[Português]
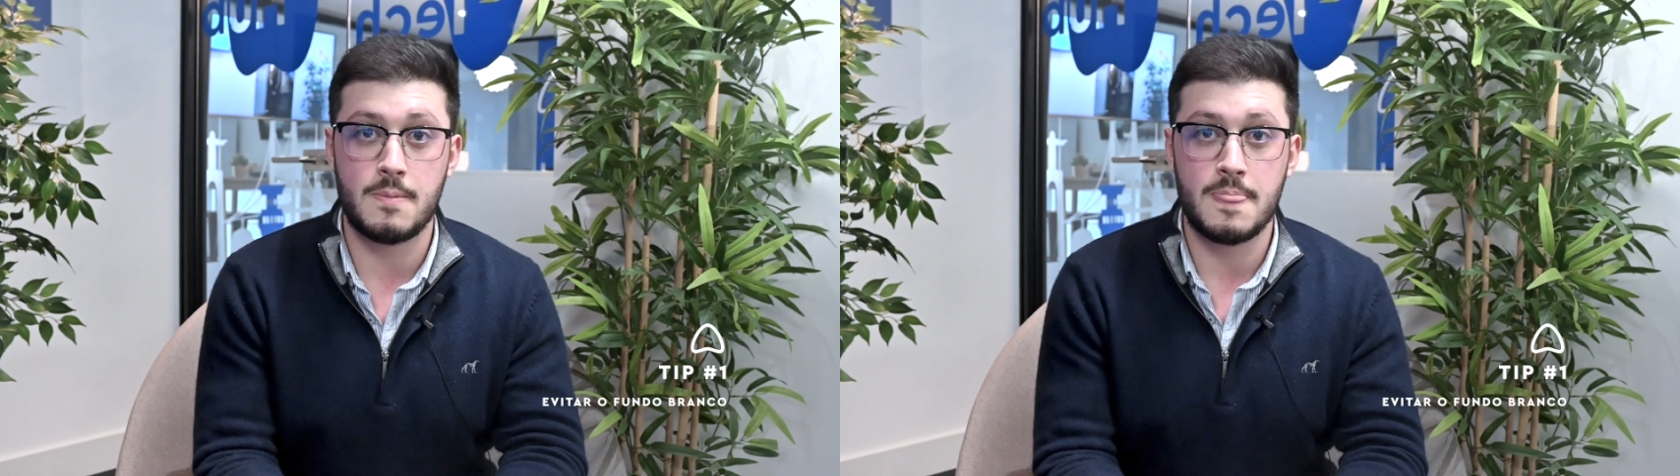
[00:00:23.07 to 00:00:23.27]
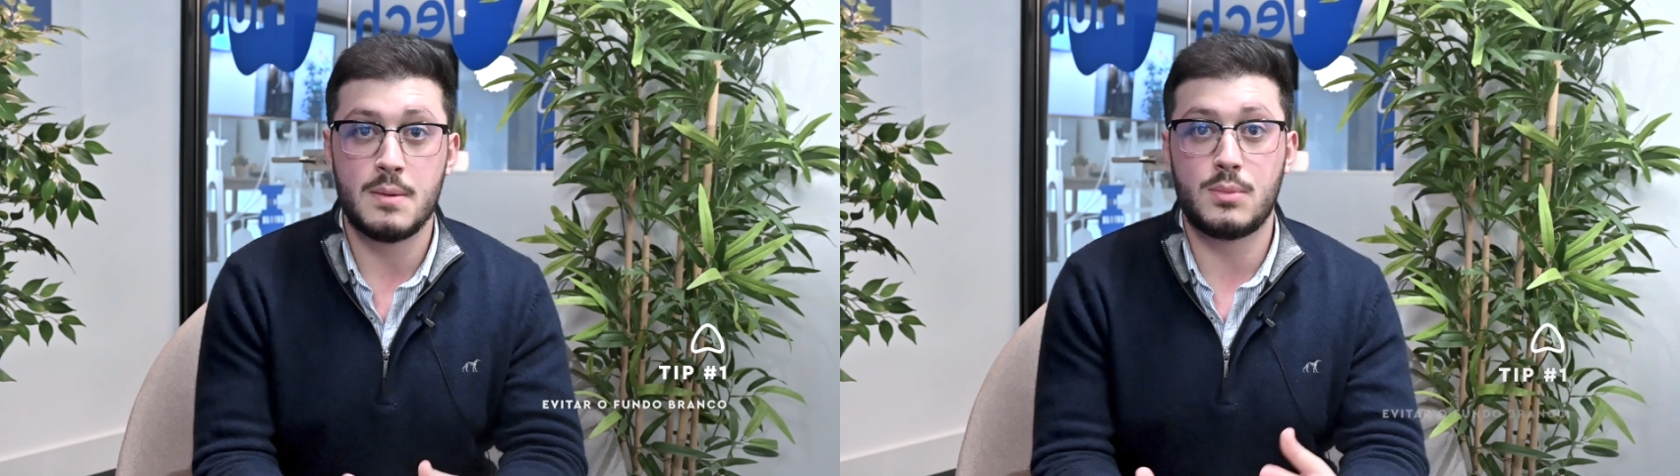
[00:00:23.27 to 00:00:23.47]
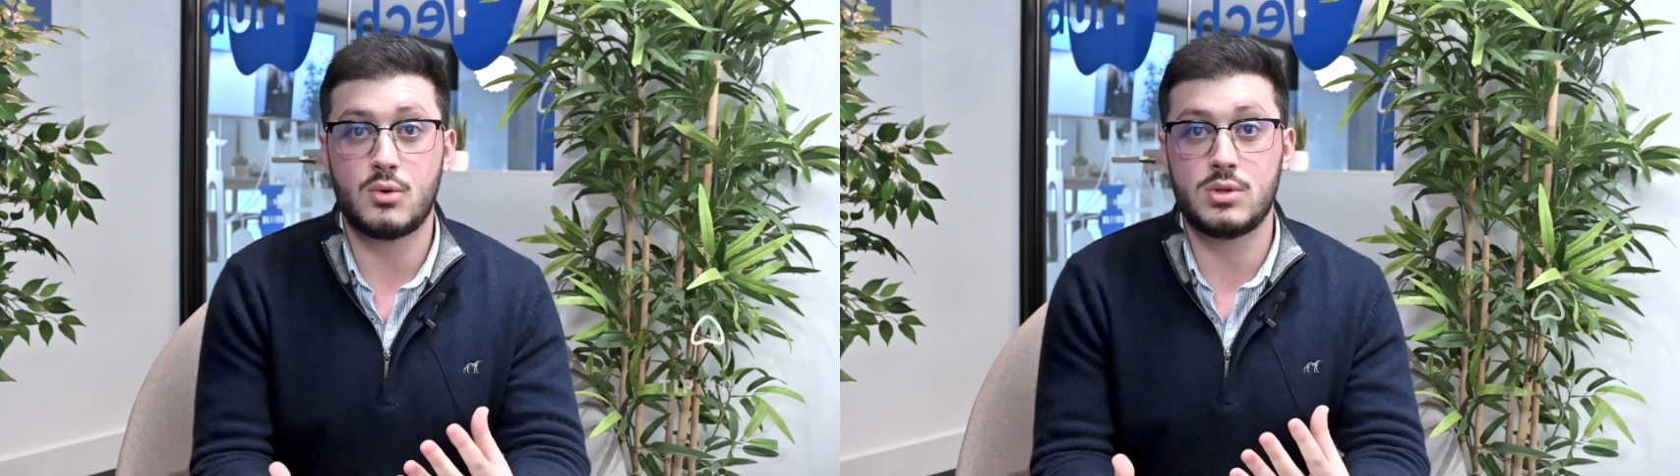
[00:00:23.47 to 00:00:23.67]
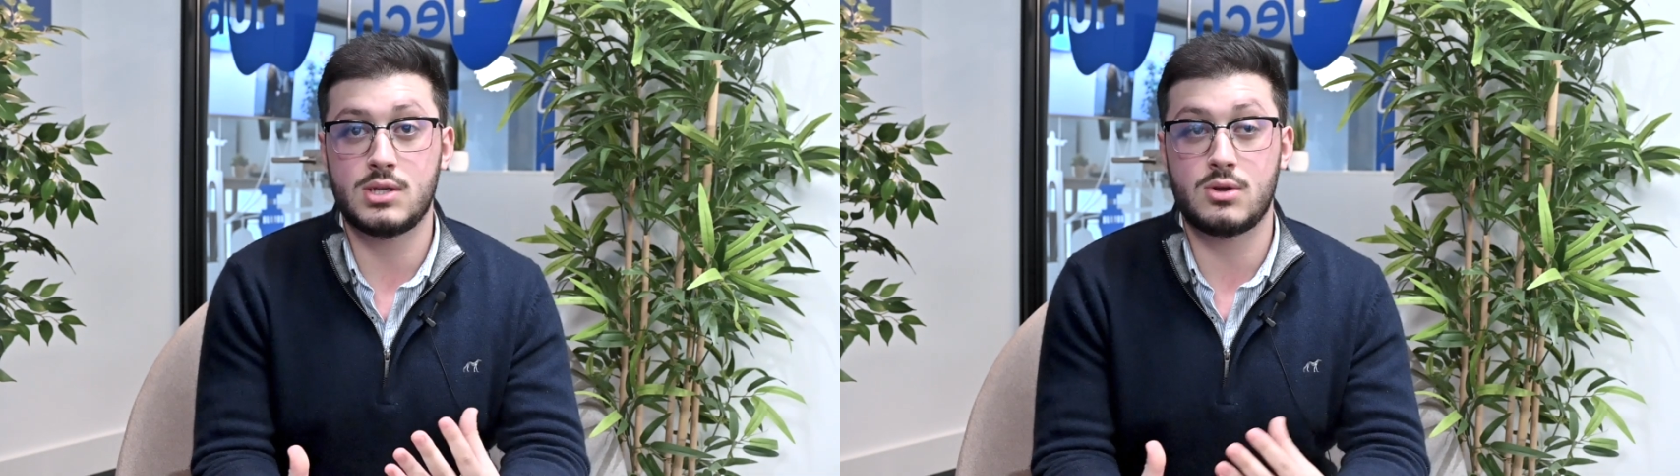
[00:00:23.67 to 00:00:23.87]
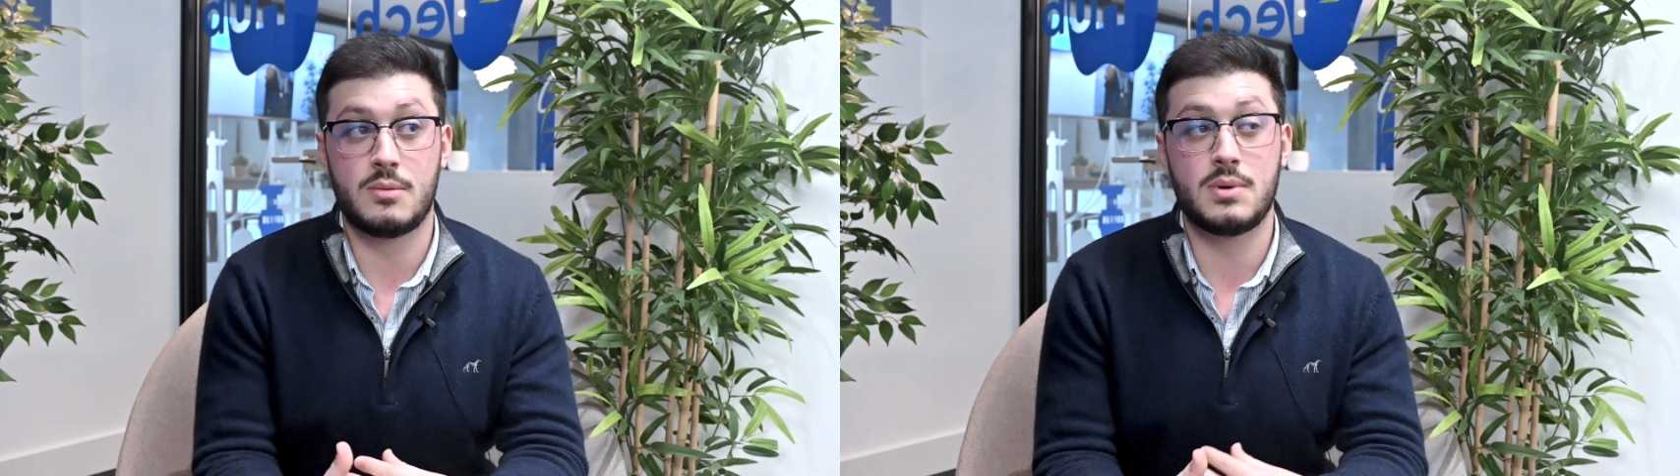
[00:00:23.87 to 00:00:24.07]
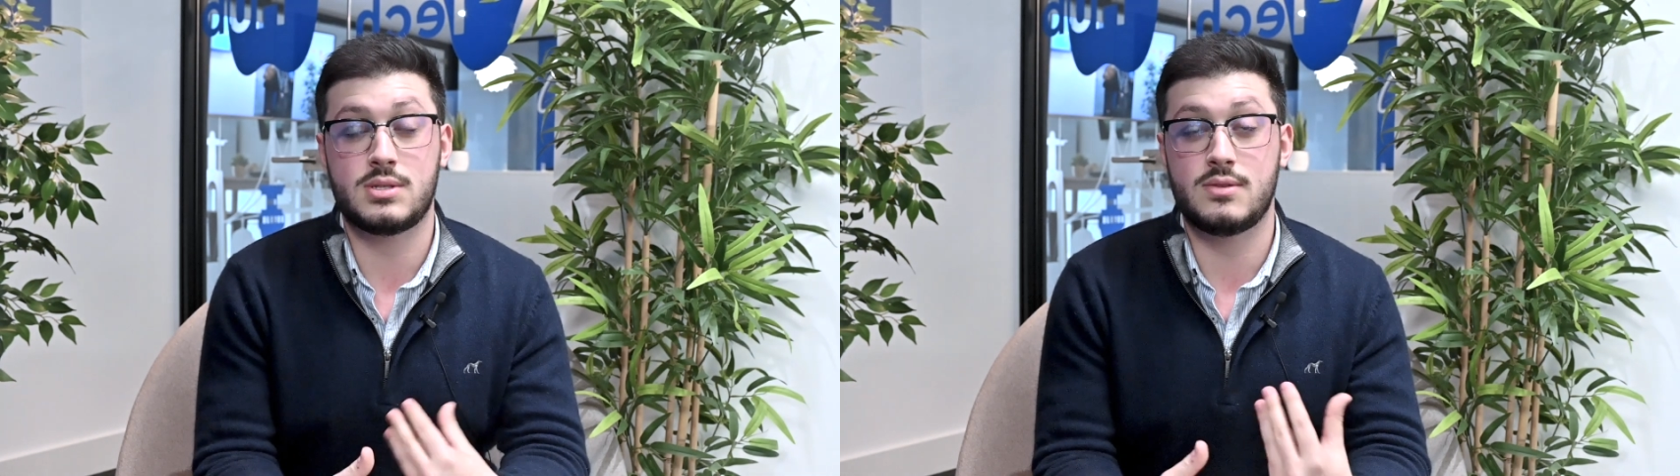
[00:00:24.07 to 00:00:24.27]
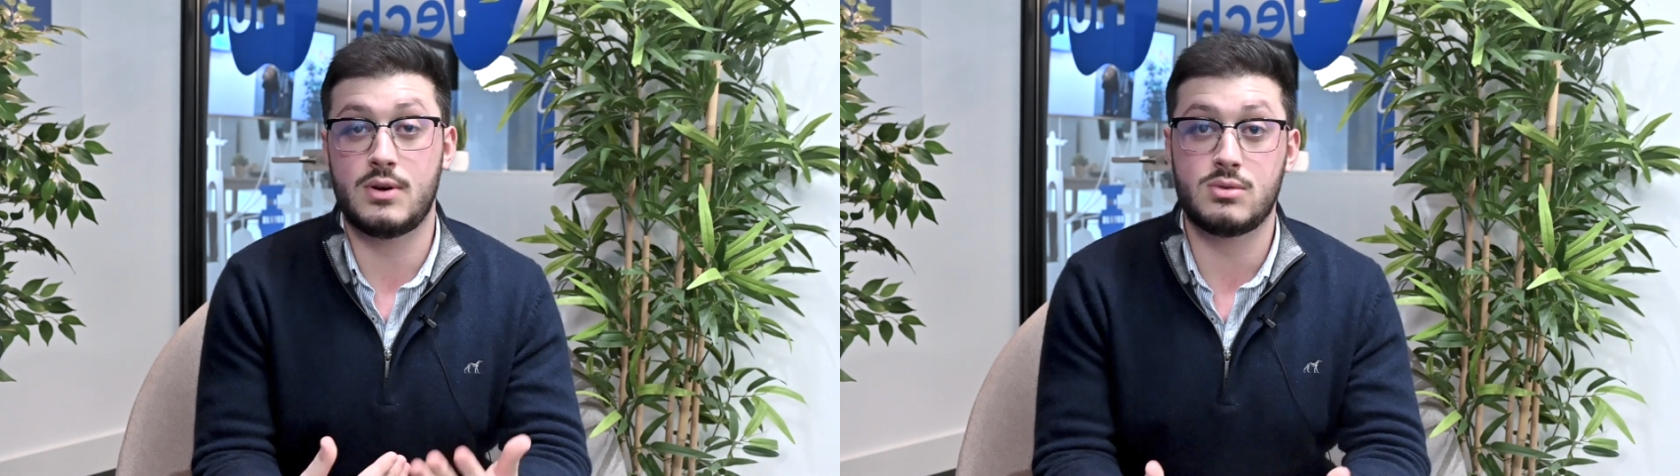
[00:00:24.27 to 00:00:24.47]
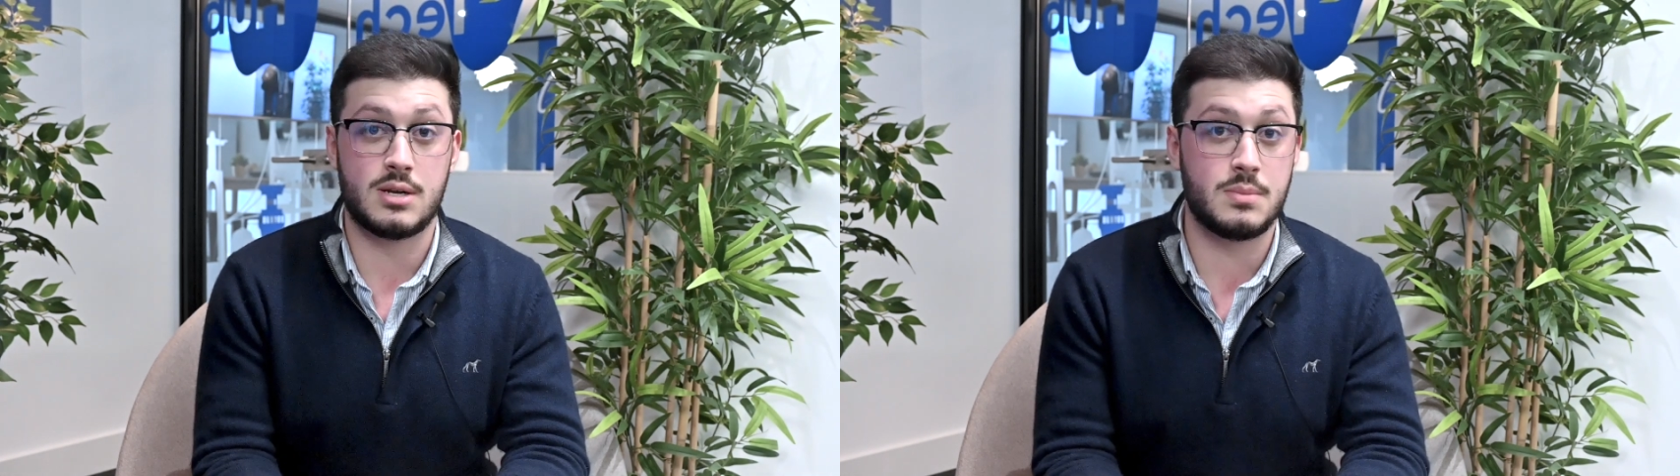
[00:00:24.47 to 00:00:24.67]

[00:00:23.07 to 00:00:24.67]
Porque o utilizador vai, vai usar